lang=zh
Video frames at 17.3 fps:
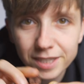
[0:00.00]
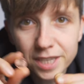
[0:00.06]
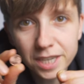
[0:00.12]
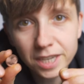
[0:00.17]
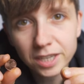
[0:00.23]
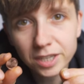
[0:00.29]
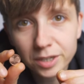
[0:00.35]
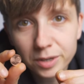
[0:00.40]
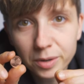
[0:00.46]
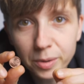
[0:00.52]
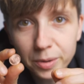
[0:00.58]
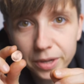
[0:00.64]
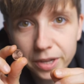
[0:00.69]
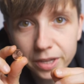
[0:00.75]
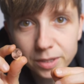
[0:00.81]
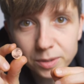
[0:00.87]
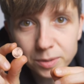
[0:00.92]
这个是欧
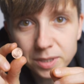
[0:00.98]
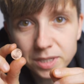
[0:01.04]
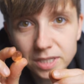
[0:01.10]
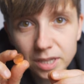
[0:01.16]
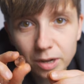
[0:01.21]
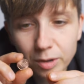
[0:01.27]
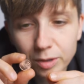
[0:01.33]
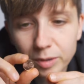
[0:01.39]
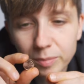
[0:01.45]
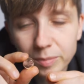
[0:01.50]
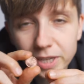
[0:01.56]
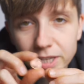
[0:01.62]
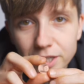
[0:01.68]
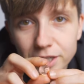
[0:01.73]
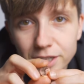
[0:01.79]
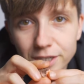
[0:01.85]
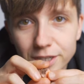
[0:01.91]
元最小的
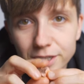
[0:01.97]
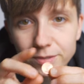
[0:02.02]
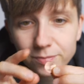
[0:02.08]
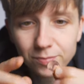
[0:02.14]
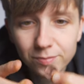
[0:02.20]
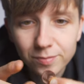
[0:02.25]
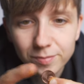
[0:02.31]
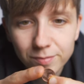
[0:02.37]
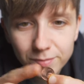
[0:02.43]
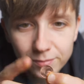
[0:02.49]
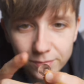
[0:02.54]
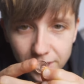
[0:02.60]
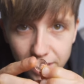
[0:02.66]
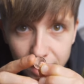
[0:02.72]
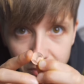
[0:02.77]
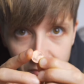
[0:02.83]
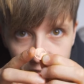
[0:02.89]
面值，
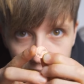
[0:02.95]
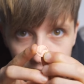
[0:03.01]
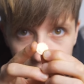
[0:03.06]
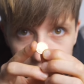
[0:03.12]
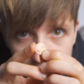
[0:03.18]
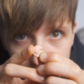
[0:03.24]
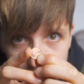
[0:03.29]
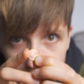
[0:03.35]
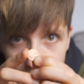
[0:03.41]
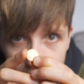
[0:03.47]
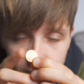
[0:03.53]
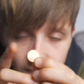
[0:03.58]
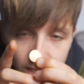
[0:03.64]
一分钱。